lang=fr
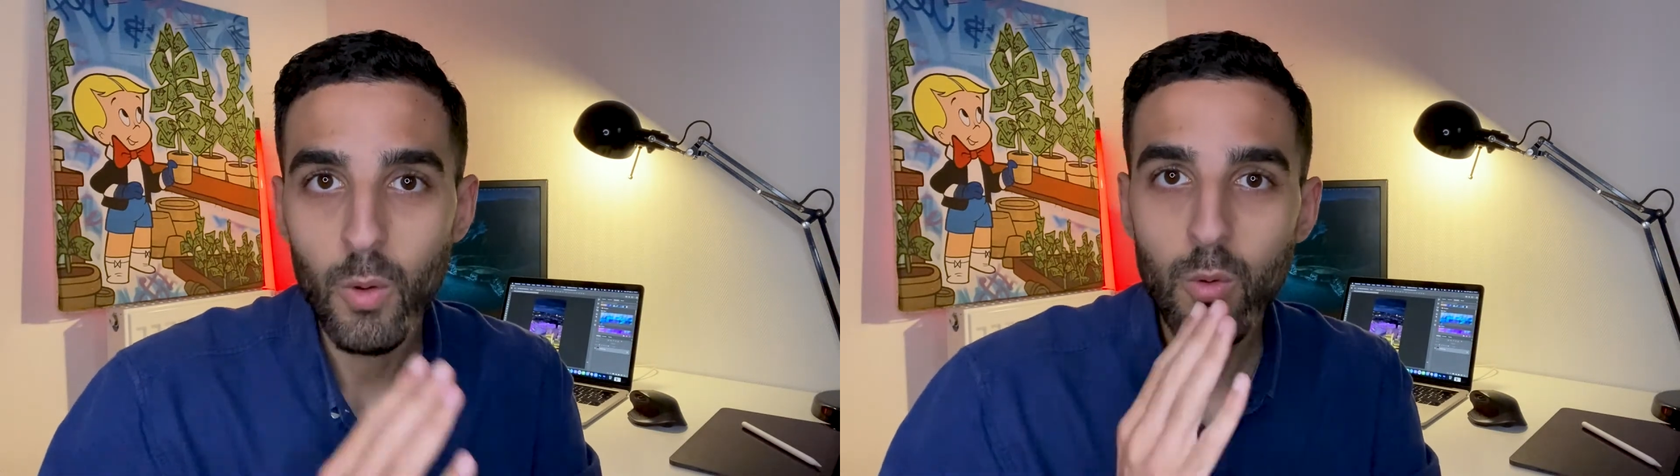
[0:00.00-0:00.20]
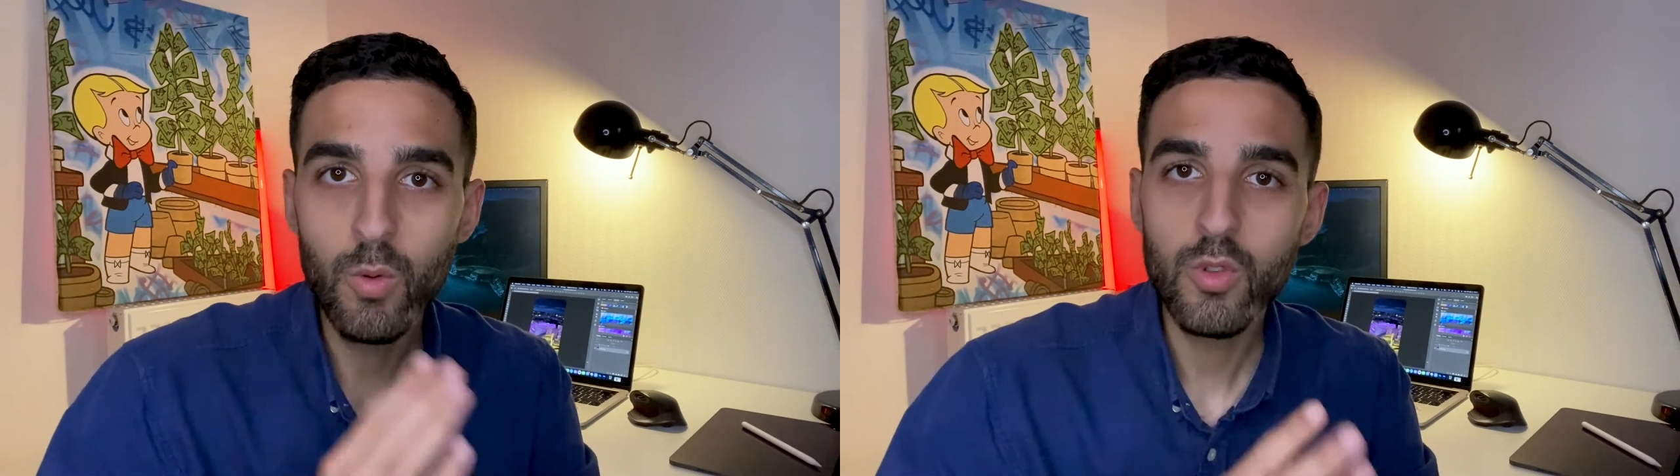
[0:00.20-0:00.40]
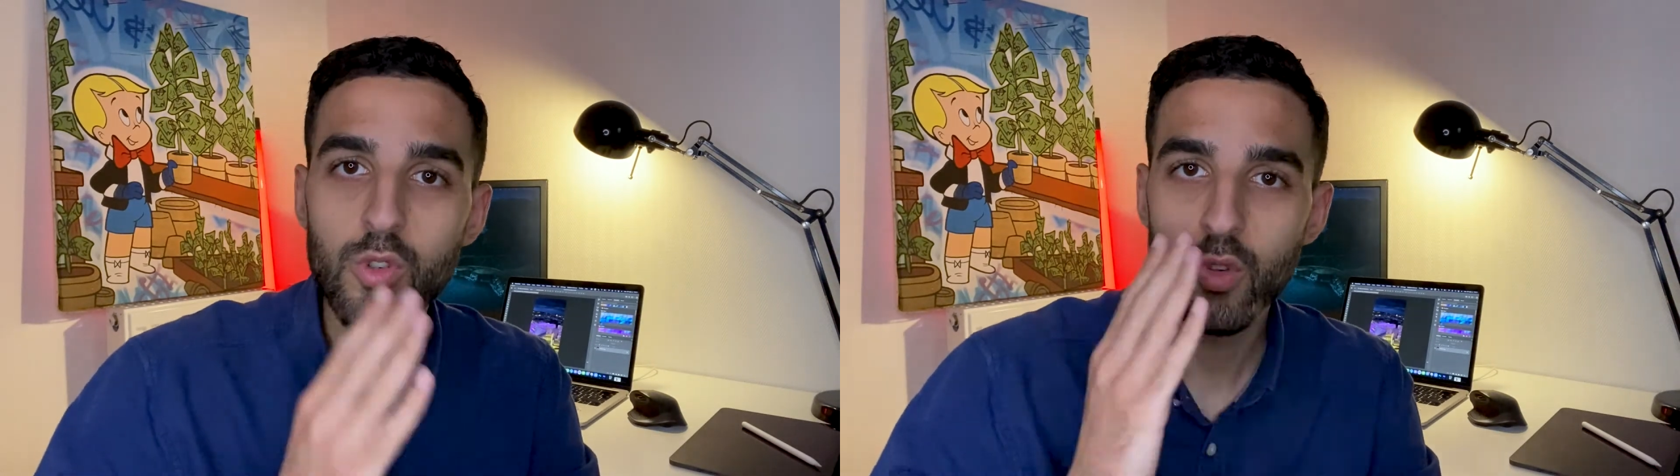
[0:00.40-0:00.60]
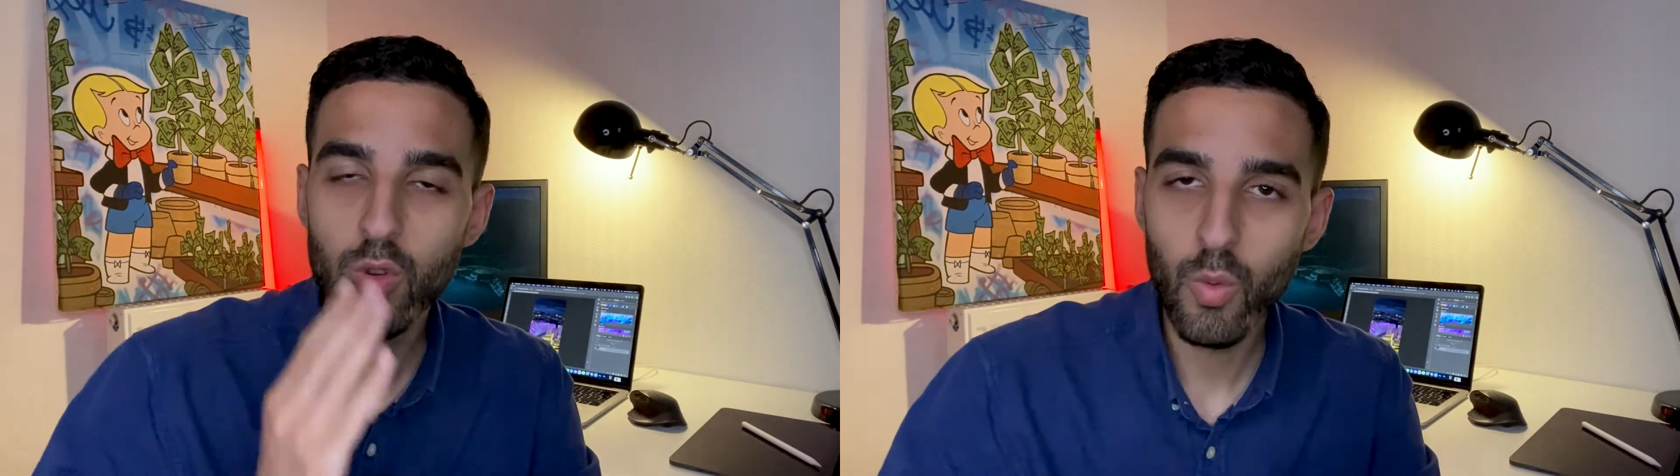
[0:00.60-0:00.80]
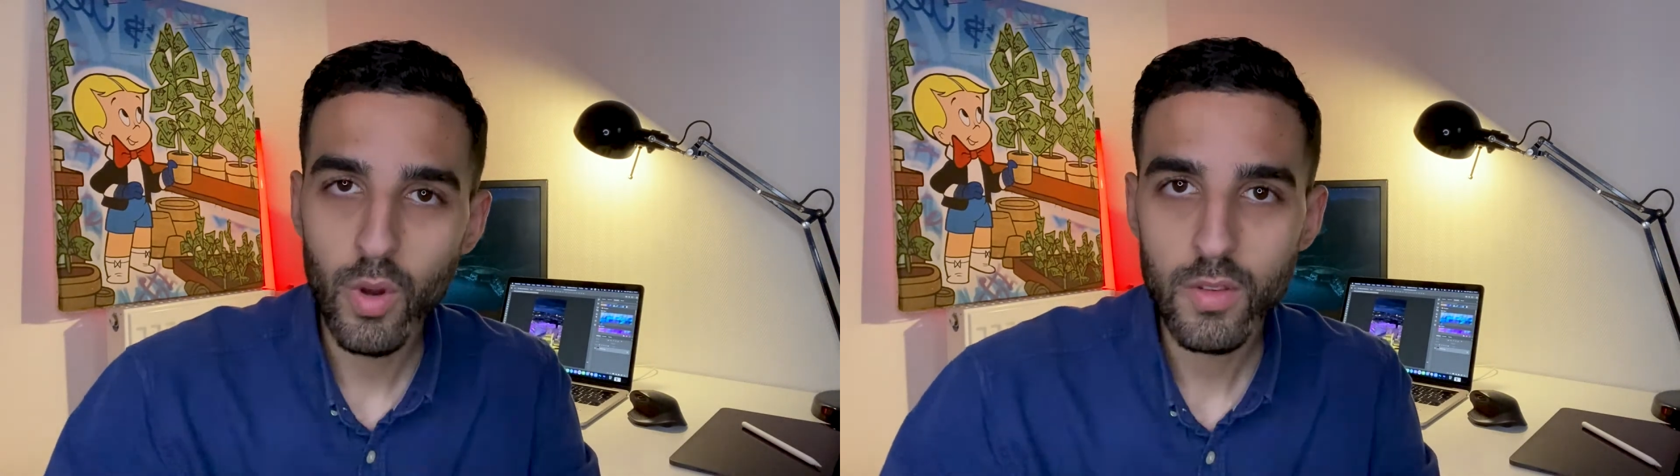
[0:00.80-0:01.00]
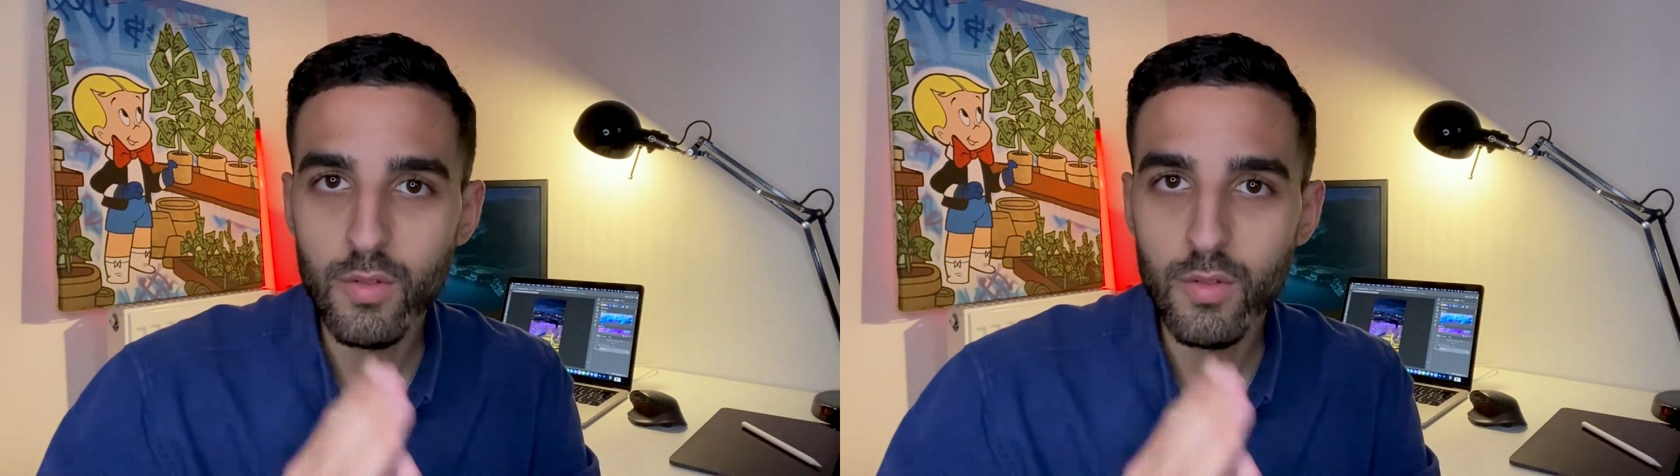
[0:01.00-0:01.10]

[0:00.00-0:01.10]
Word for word: où tu dois te